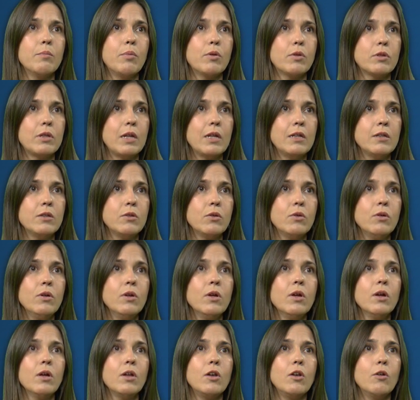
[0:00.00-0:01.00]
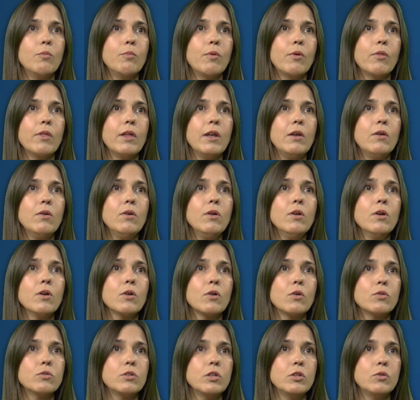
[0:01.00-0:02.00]
Por tanto, los modelos
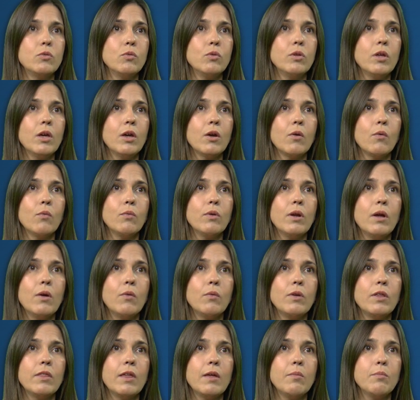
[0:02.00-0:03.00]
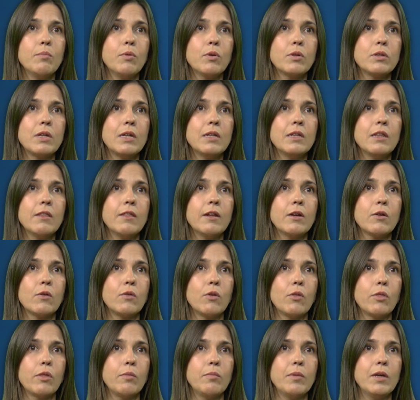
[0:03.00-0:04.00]
constituyen una unidad importante del
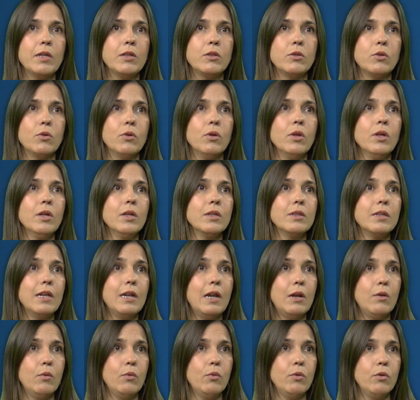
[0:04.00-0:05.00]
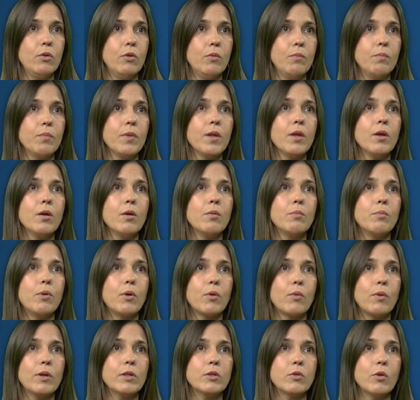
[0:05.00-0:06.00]
conocimiento del alumno,
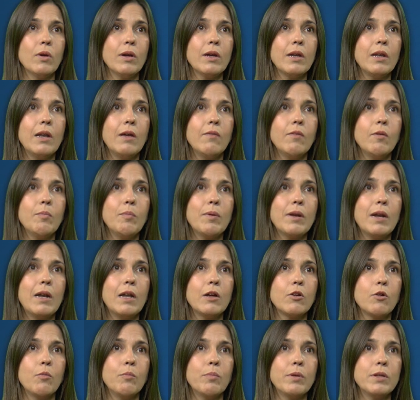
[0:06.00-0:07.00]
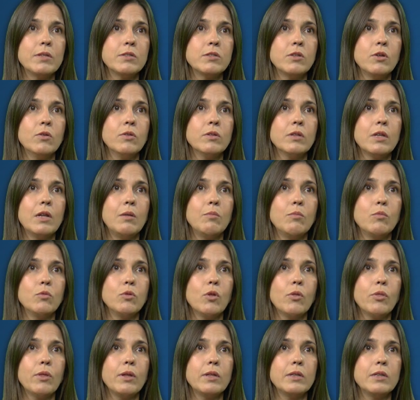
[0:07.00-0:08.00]
por cuanto es clave para la comprensión del
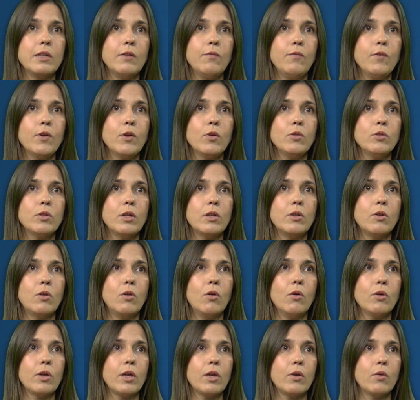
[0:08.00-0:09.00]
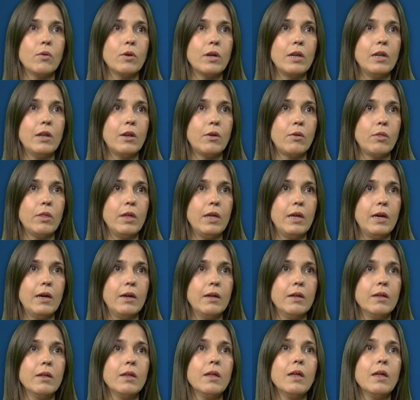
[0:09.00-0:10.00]
mundo científico y tecnológico que le rodea